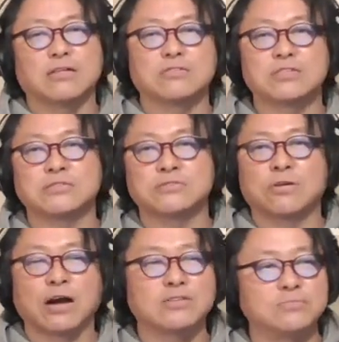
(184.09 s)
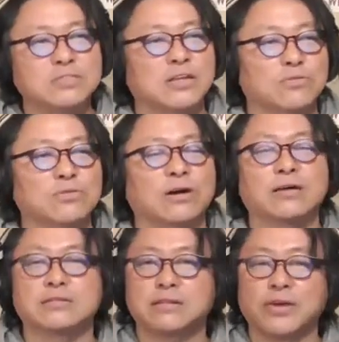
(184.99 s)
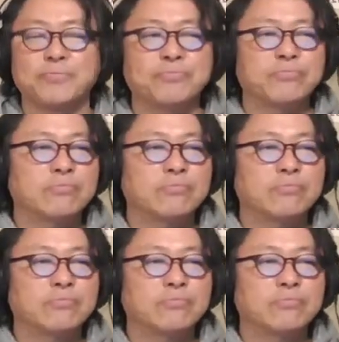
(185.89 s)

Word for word: 明のシングルを買うみたいなことがあって